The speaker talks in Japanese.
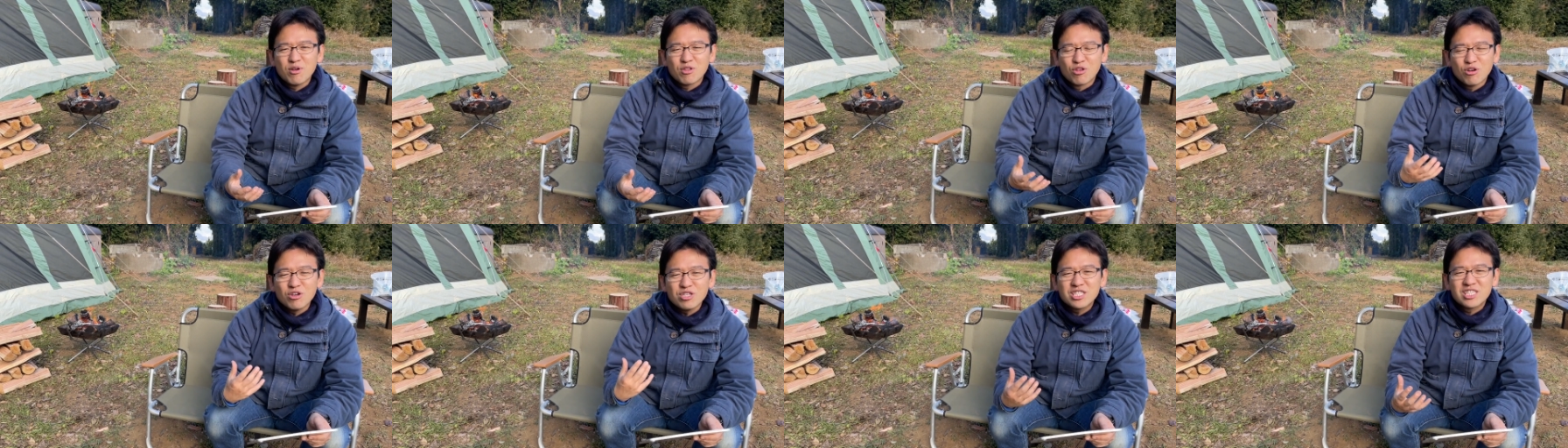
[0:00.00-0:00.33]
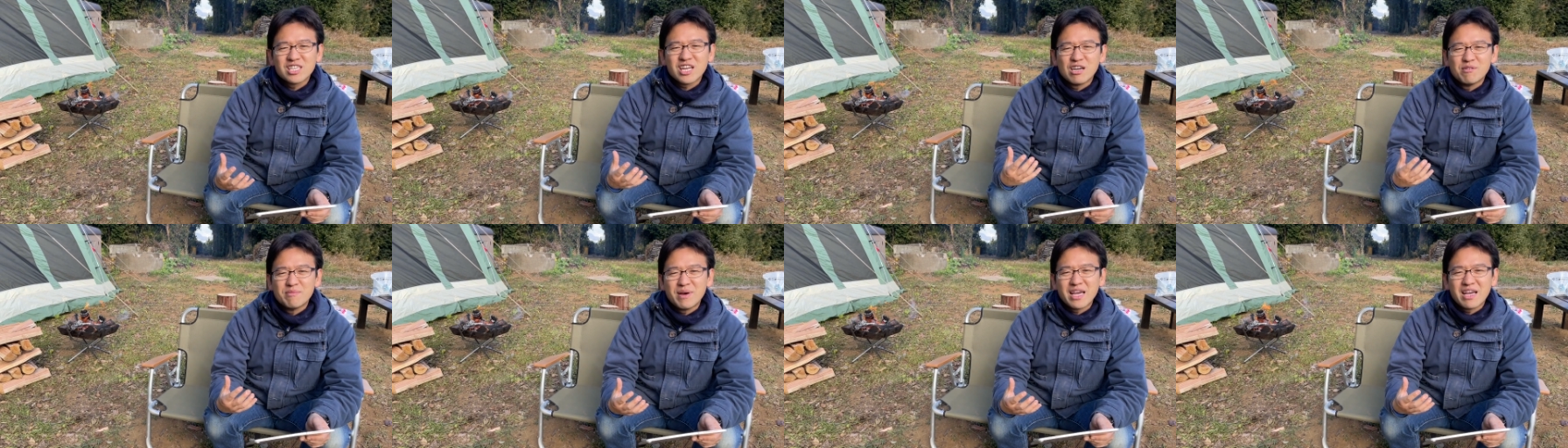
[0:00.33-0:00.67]
どっち
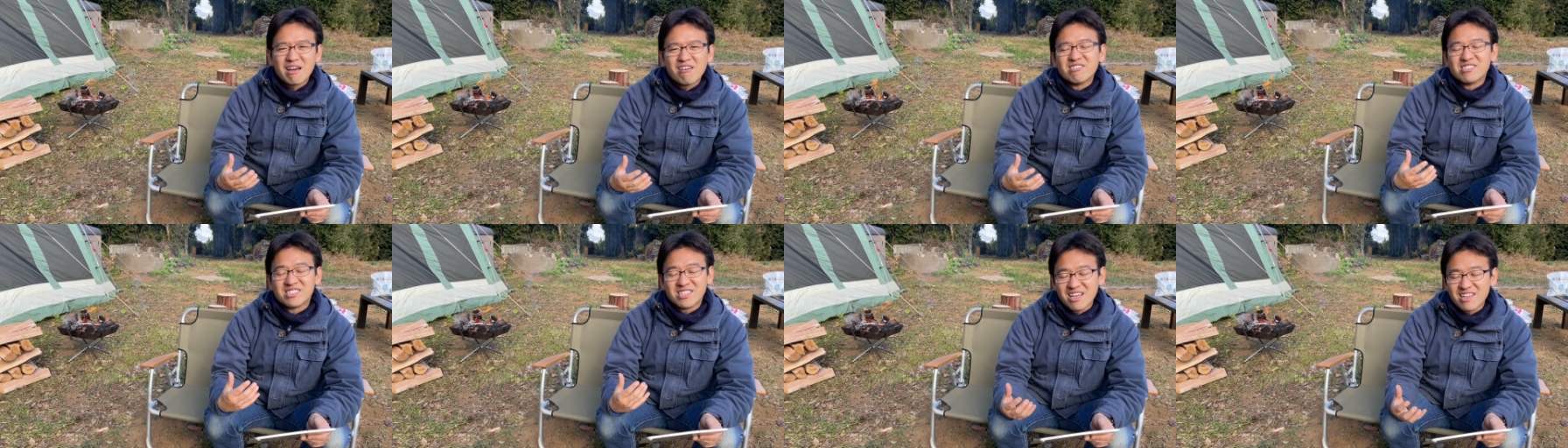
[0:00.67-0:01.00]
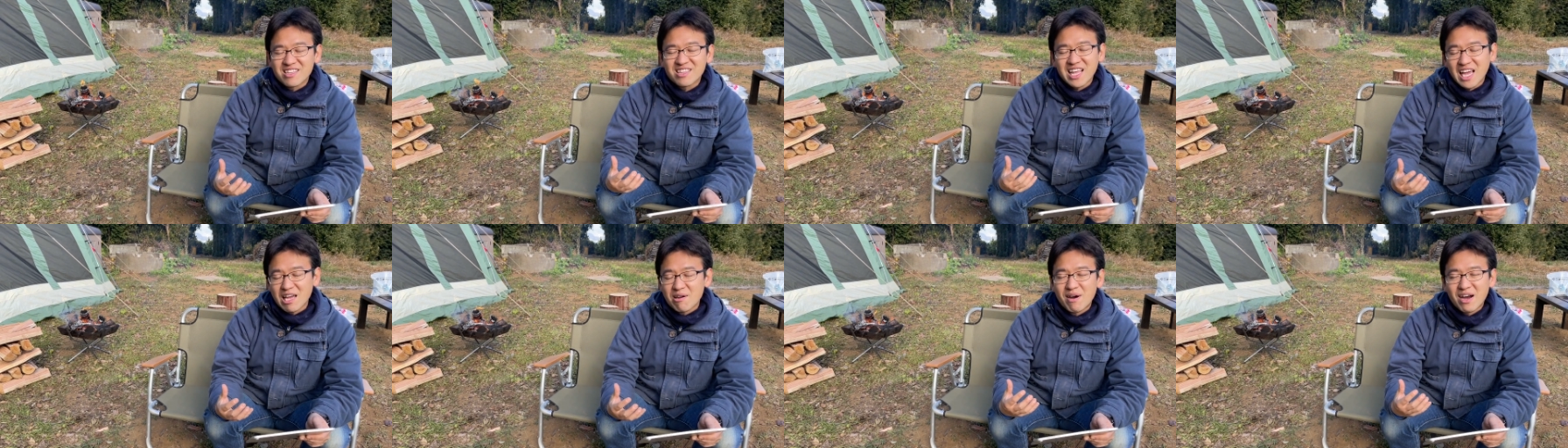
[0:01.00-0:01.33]
がうまいかは絶
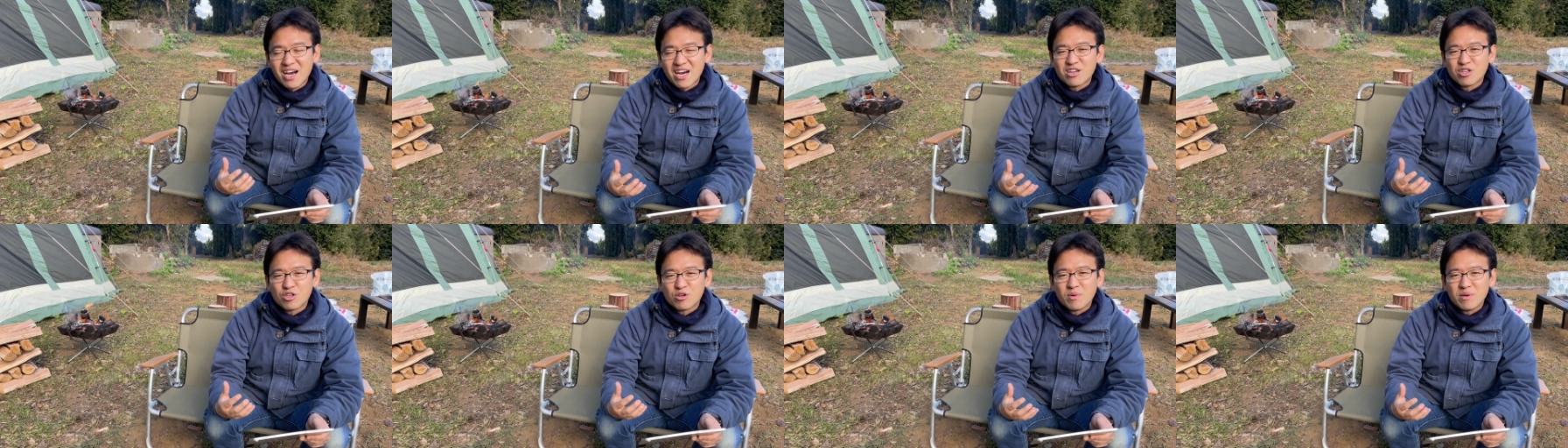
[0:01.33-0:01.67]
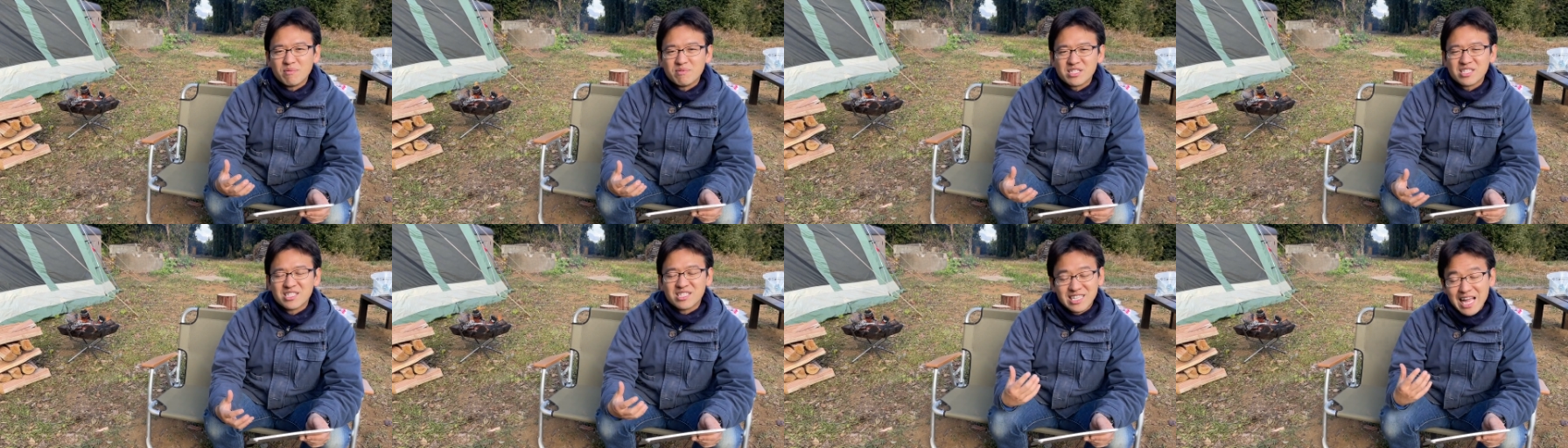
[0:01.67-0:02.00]
対分かると思い
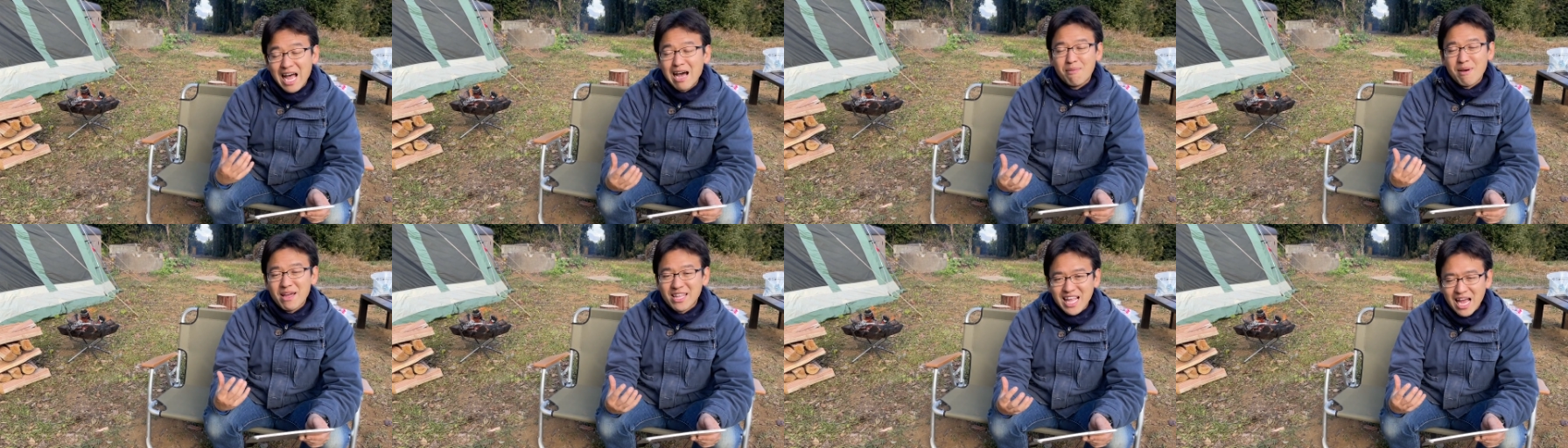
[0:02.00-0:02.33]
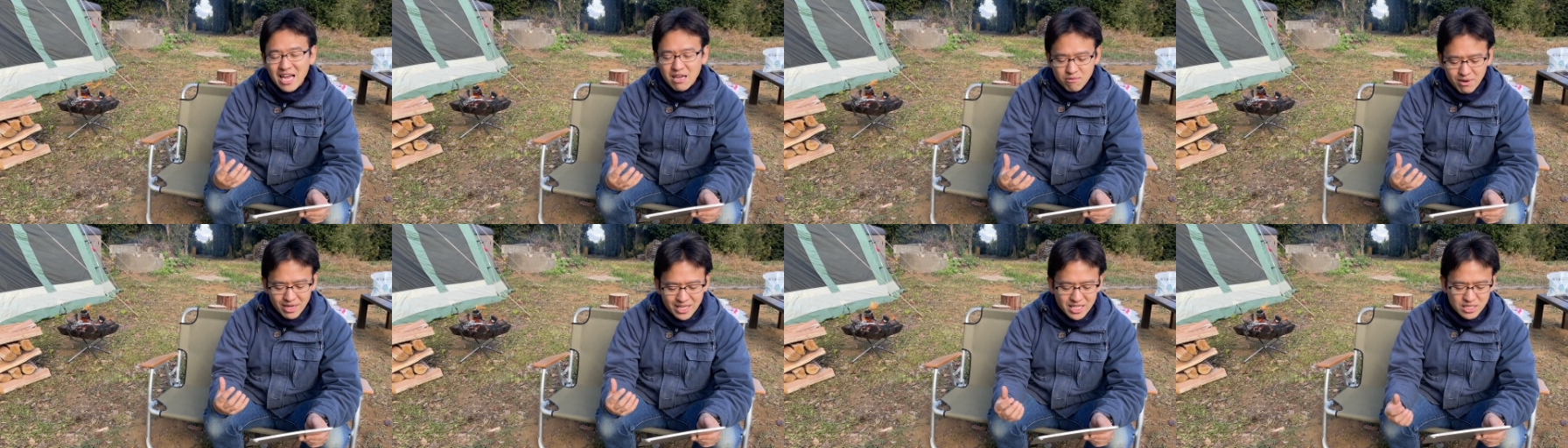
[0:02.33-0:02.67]
ます。食べた
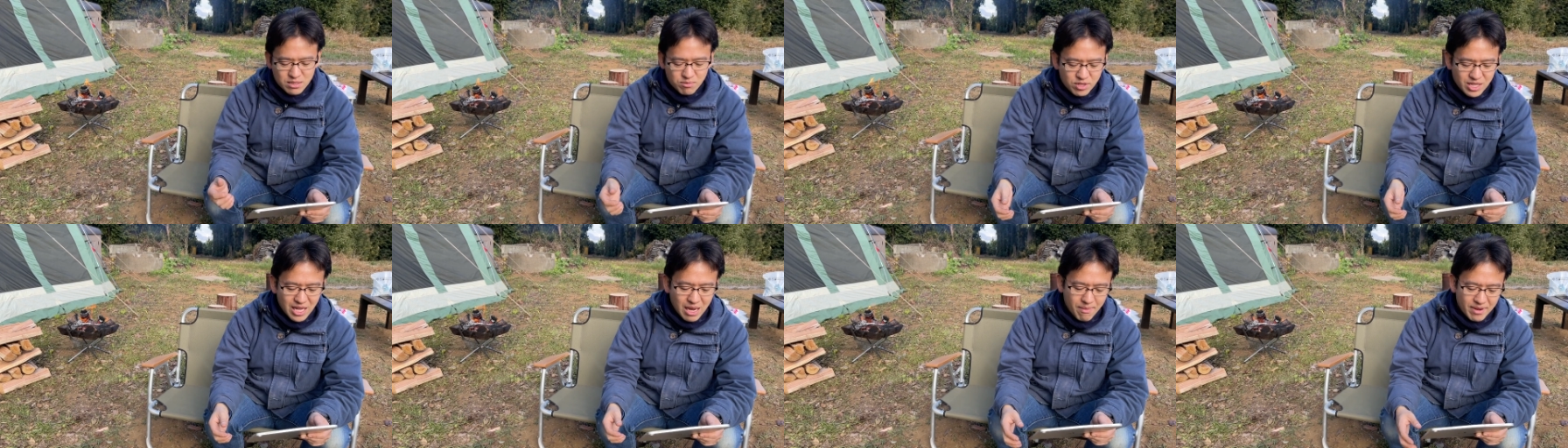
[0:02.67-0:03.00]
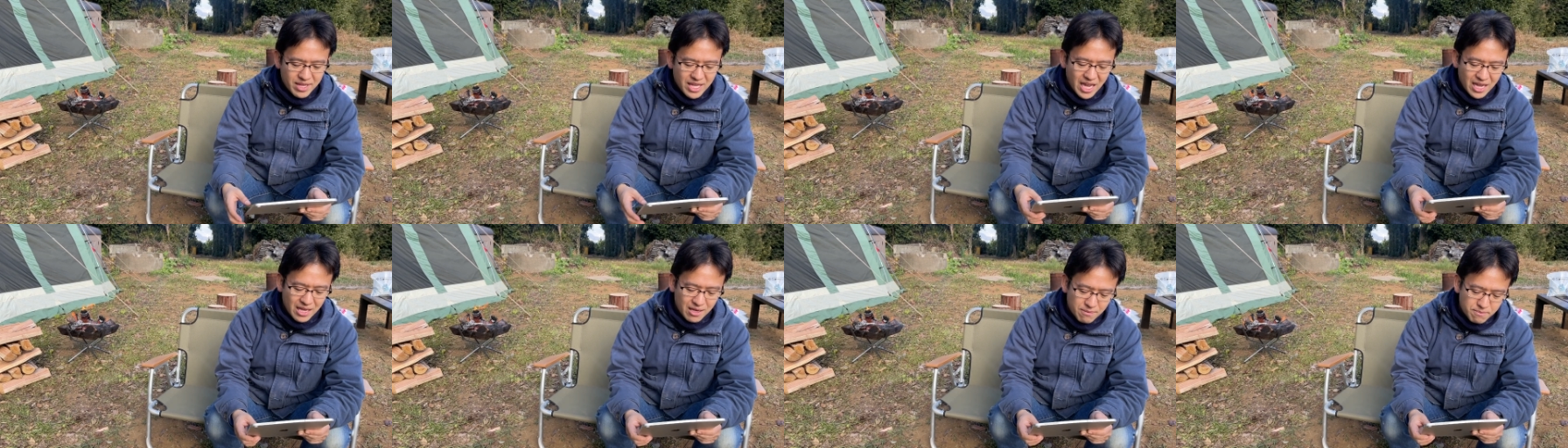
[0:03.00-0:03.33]
い、私も食べ
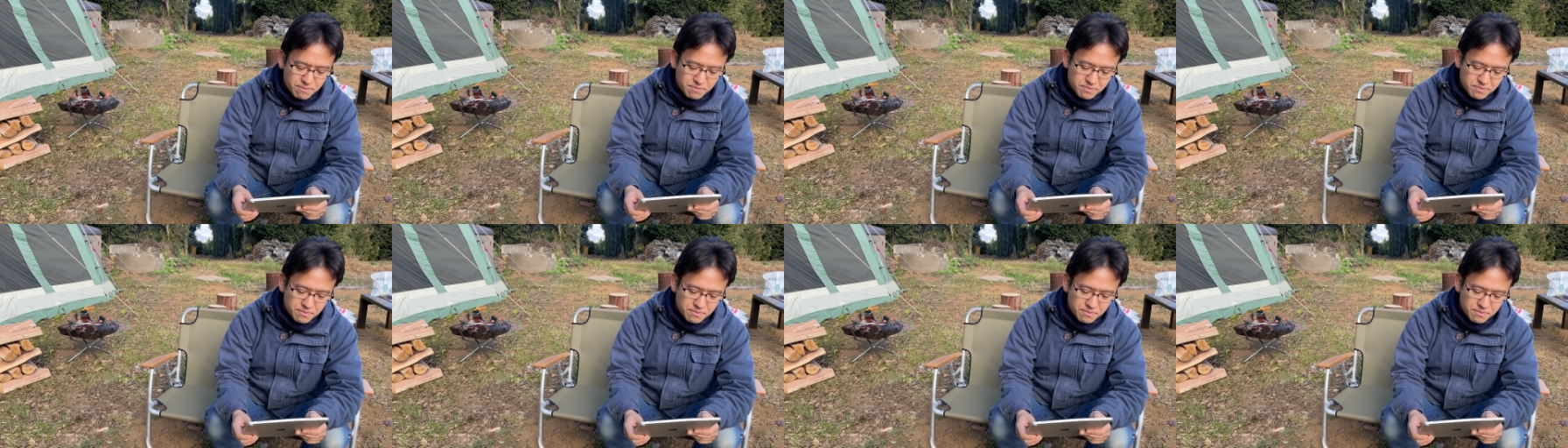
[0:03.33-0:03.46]
たい。